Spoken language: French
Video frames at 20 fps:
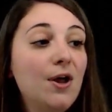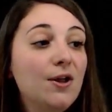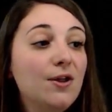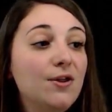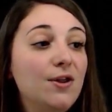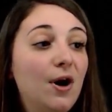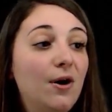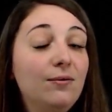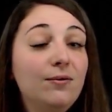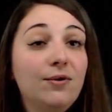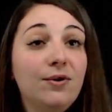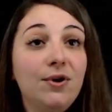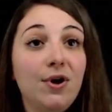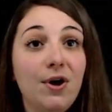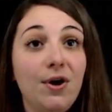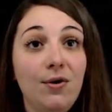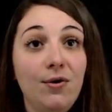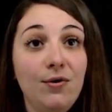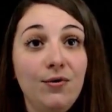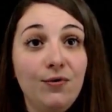Donc,
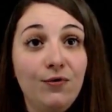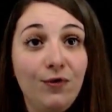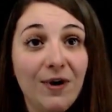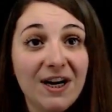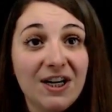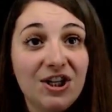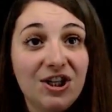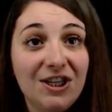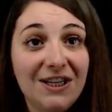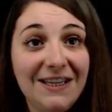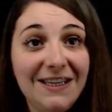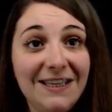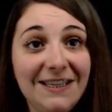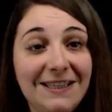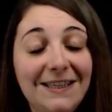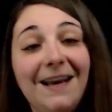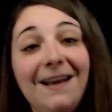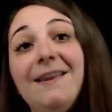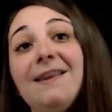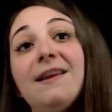une fois que j'ai
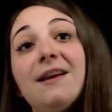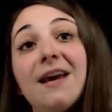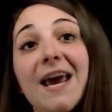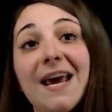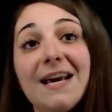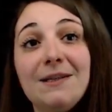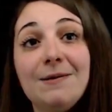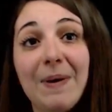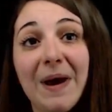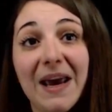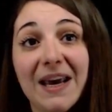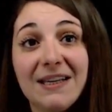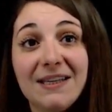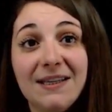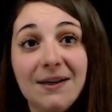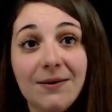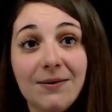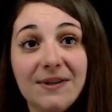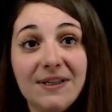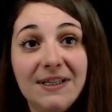cette
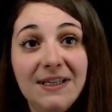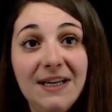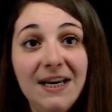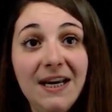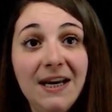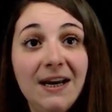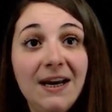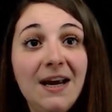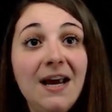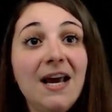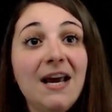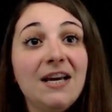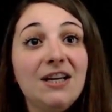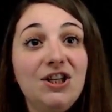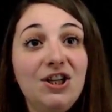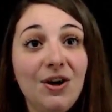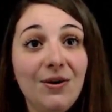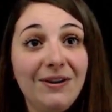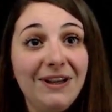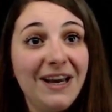expression-ci,
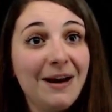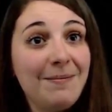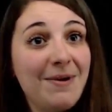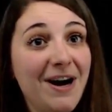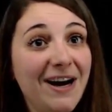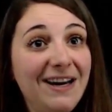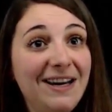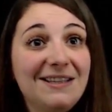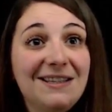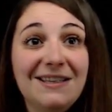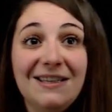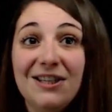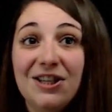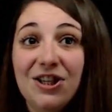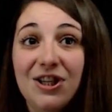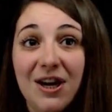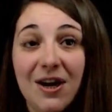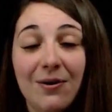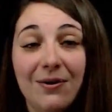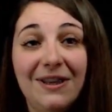j'ai un terme en x,
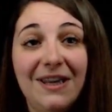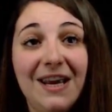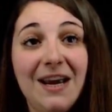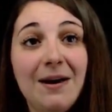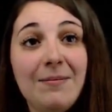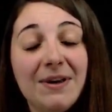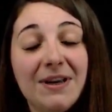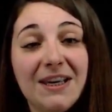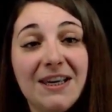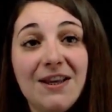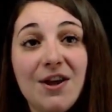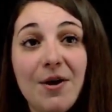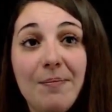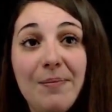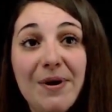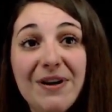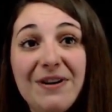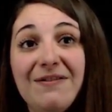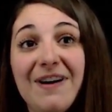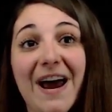j'ai un terme qui n'a
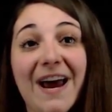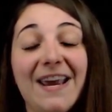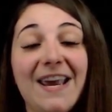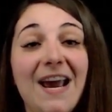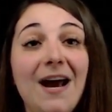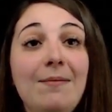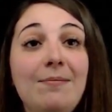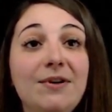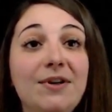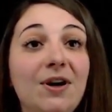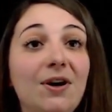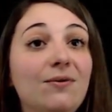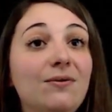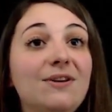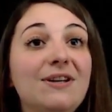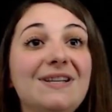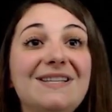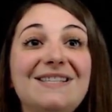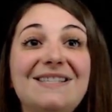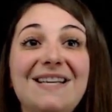pas de variable,
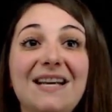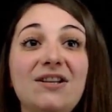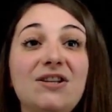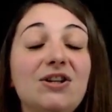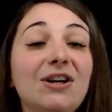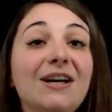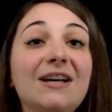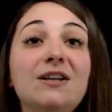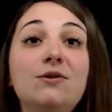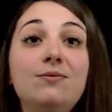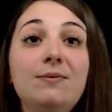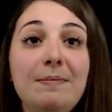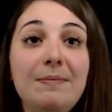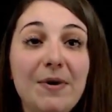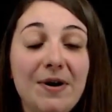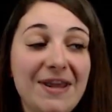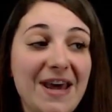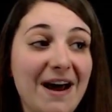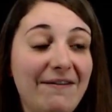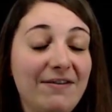donc ça ne se réduit
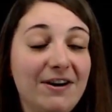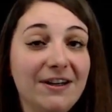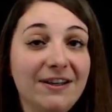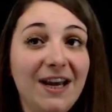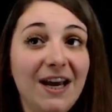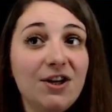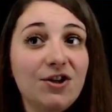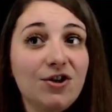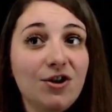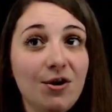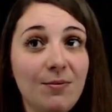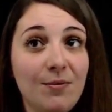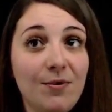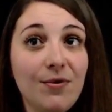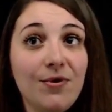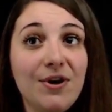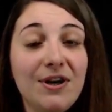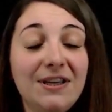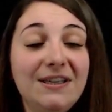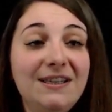pas davantage comme
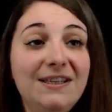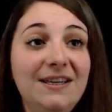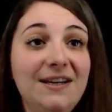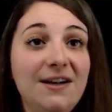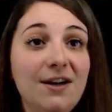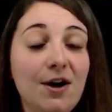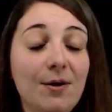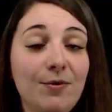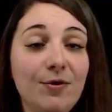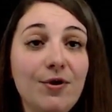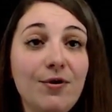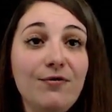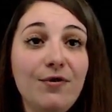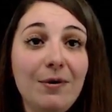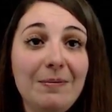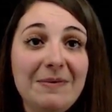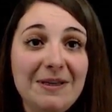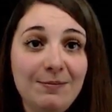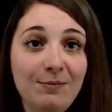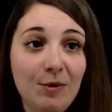on a dit, comme on a vu
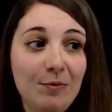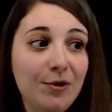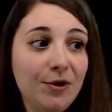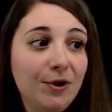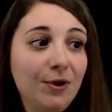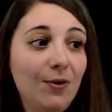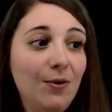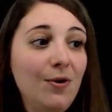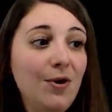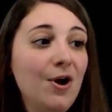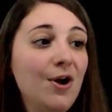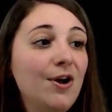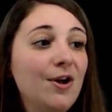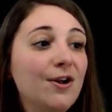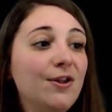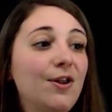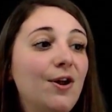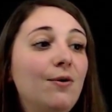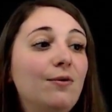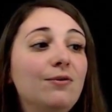un petit peu plus tôt.
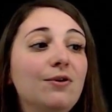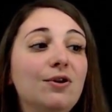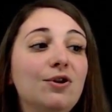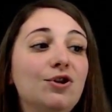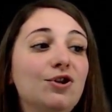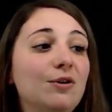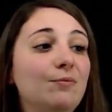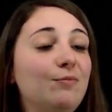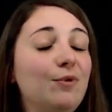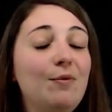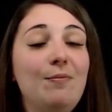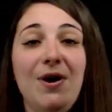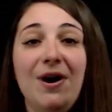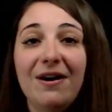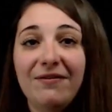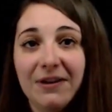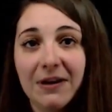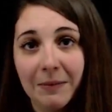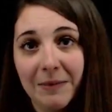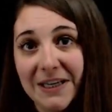Donc, je ne peux pas
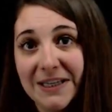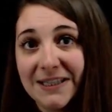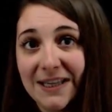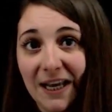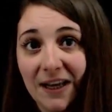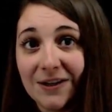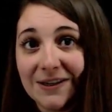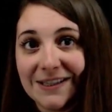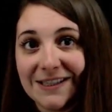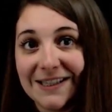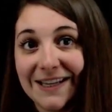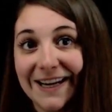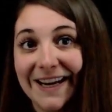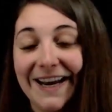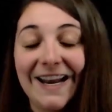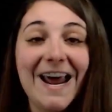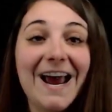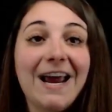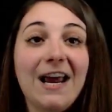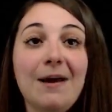affirmer que ça donne
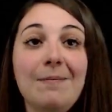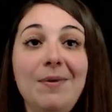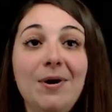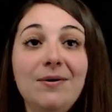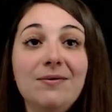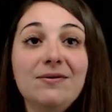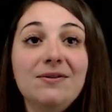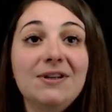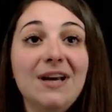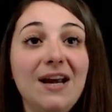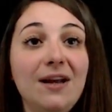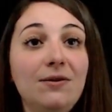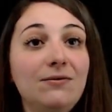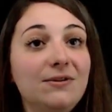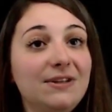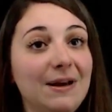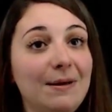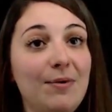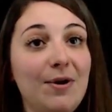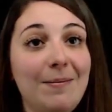5. La réponse est tout
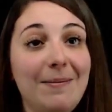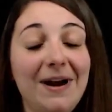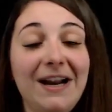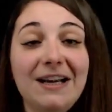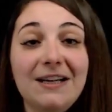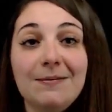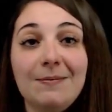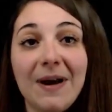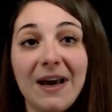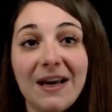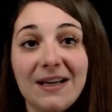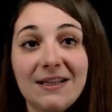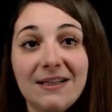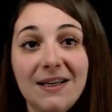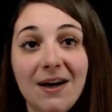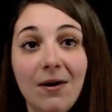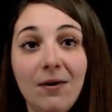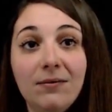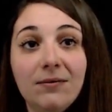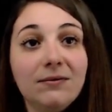simplement
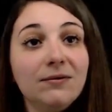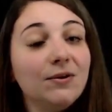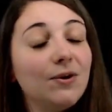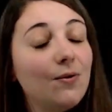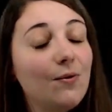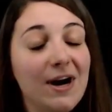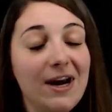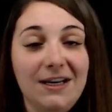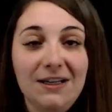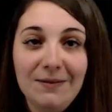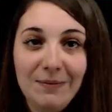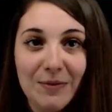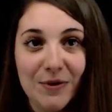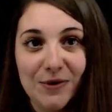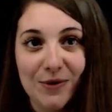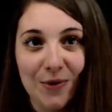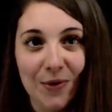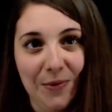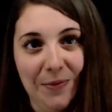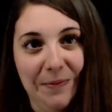l'expression 3x
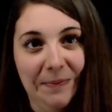plus 2.